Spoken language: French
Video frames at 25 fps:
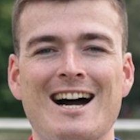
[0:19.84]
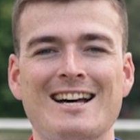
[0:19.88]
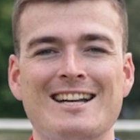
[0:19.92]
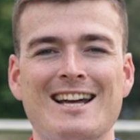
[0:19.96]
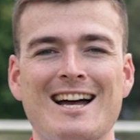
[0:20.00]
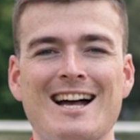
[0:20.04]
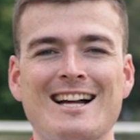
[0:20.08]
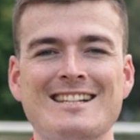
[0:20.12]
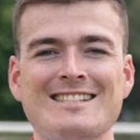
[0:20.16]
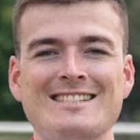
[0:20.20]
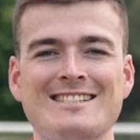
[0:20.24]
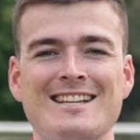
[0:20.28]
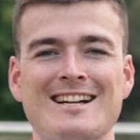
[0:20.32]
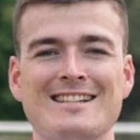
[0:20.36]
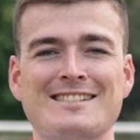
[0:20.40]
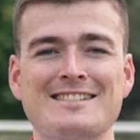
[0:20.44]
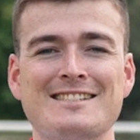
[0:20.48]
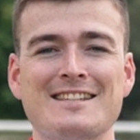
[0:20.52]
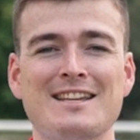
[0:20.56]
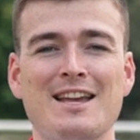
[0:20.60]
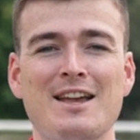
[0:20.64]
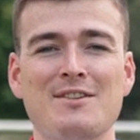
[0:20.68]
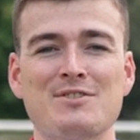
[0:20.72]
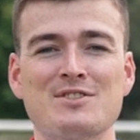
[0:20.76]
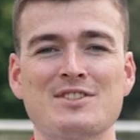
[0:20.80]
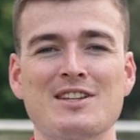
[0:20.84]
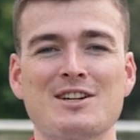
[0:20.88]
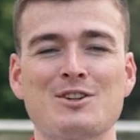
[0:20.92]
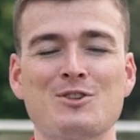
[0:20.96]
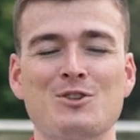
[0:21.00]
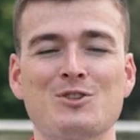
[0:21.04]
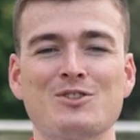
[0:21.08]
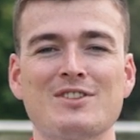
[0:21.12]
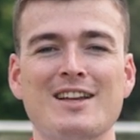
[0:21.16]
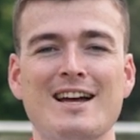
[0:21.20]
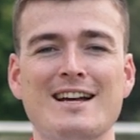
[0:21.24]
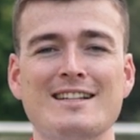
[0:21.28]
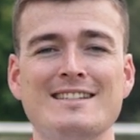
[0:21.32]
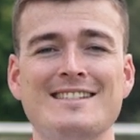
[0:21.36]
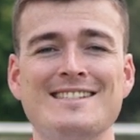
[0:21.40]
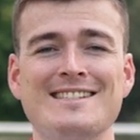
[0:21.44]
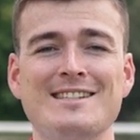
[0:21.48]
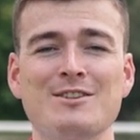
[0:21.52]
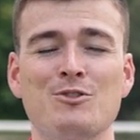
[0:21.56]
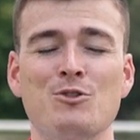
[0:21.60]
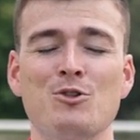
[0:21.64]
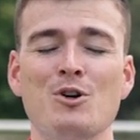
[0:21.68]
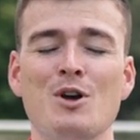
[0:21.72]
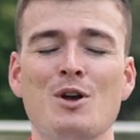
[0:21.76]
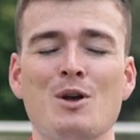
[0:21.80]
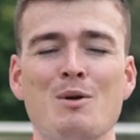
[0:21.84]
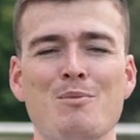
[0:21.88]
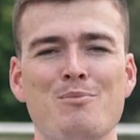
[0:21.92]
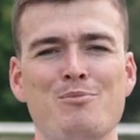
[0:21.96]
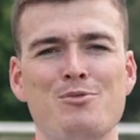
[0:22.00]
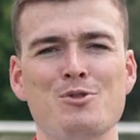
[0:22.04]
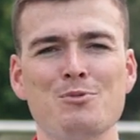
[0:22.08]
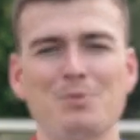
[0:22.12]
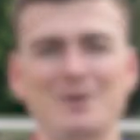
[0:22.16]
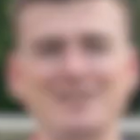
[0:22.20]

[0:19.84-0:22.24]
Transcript: à la Adidas F50 A10 plus